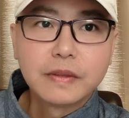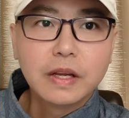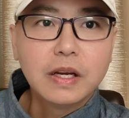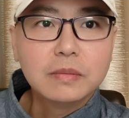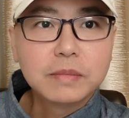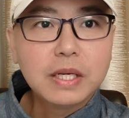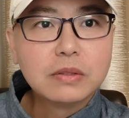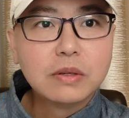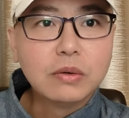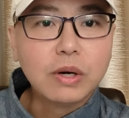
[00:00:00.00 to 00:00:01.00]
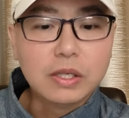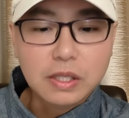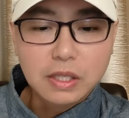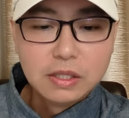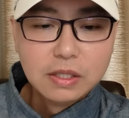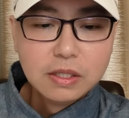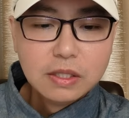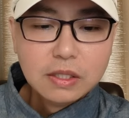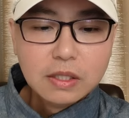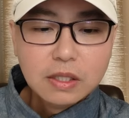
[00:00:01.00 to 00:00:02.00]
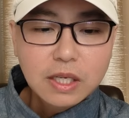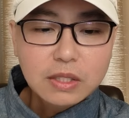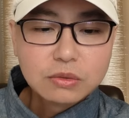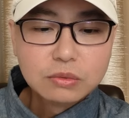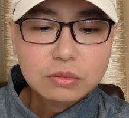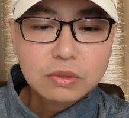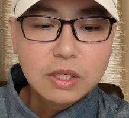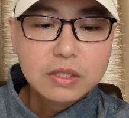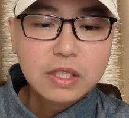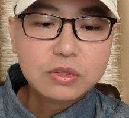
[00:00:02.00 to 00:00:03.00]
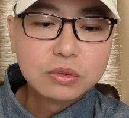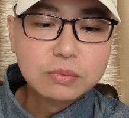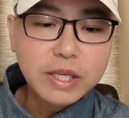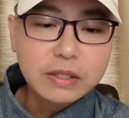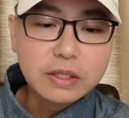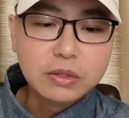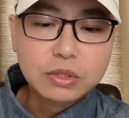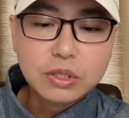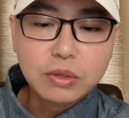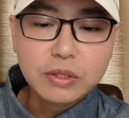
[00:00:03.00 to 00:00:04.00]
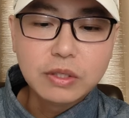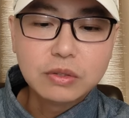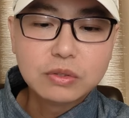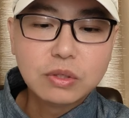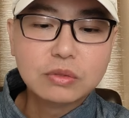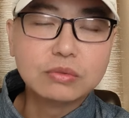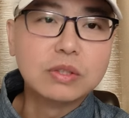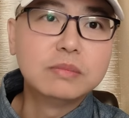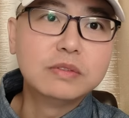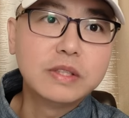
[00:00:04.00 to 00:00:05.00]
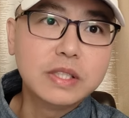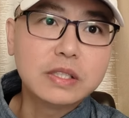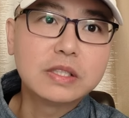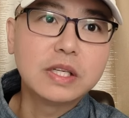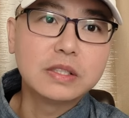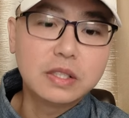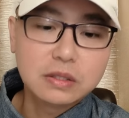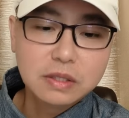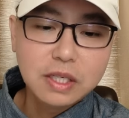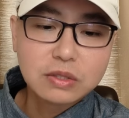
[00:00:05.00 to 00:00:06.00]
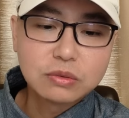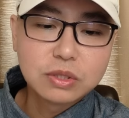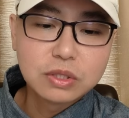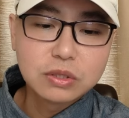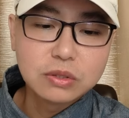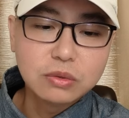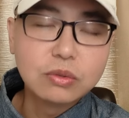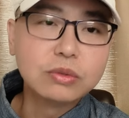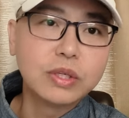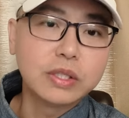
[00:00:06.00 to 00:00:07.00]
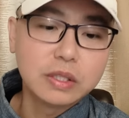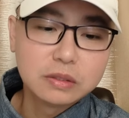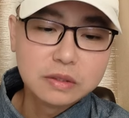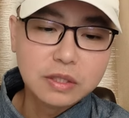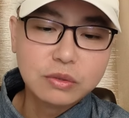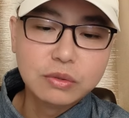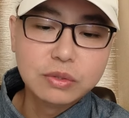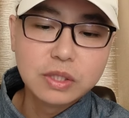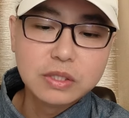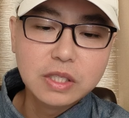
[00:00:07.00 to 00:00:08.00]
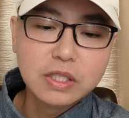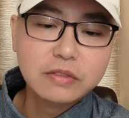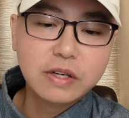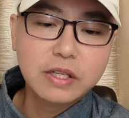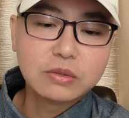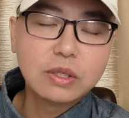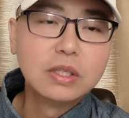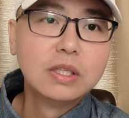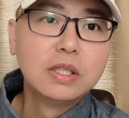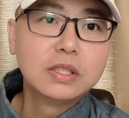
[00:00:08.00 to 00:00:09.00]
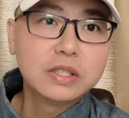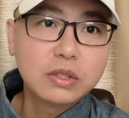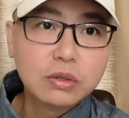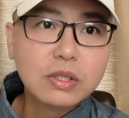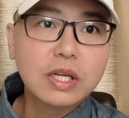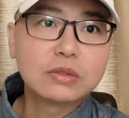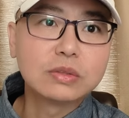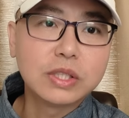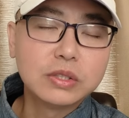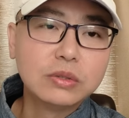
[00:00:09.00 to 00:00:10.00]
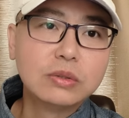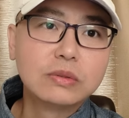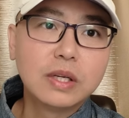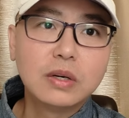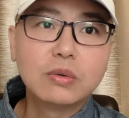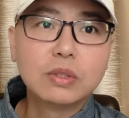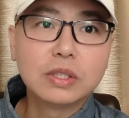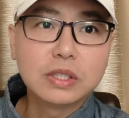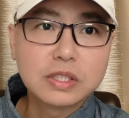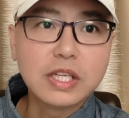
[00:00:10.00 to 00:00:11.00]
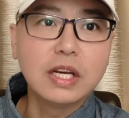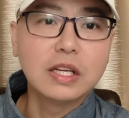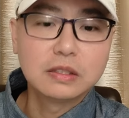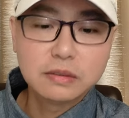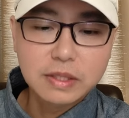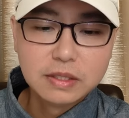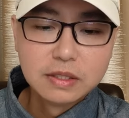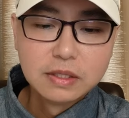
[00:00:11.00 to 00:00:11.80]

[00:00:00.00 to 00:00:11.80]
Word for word: 啊，八十多万华人啊，腊戍啊，你看中缅的油气管道的重要组成部分也是在这儿，腊戍是有控制权的。那对于这个任何一方来说，谁控制腊戍，谁就啊获得这个钱了，对吧？